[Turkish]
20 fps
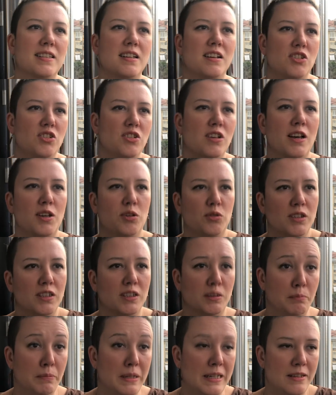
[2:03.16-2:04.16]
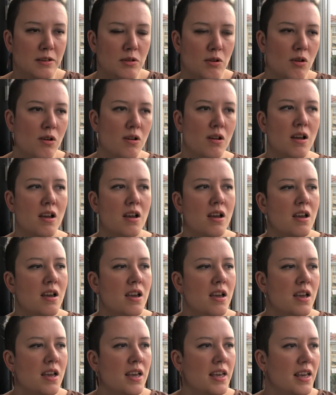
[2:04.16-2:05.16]
aşağı yukarı biliyor
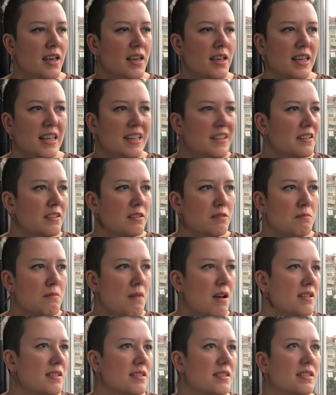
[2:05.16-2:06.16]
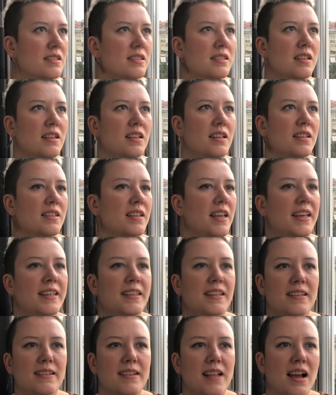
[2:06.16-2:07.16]
e, inanılmaz e,
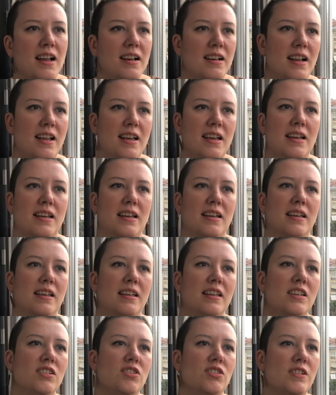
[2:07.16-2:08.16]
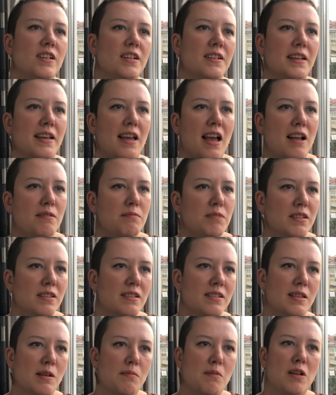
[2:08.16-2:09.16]
tehditlerle, işlerine
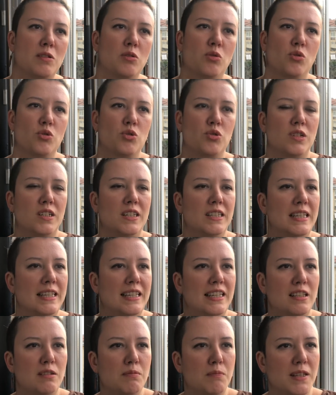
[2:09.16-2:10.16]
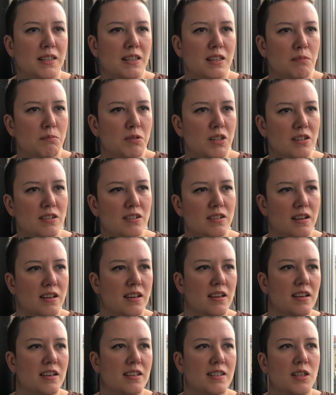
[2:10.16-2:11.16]
gelmediği zaman, hoşlarına gitmediği bir
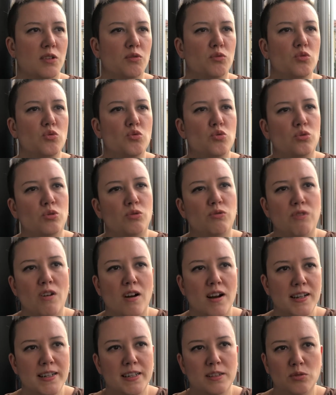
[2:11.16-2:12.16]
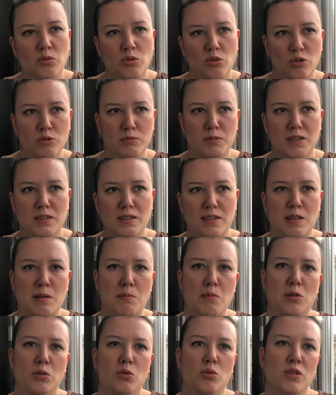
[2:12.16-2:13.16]
e, savunuculuk faaliyeti olmadığı
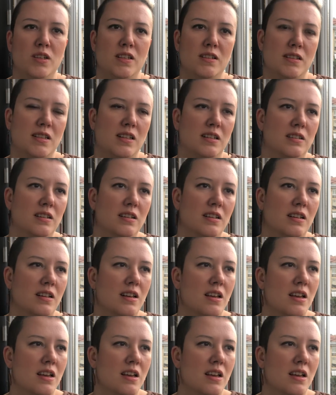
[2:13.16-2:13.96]
zaman o insanı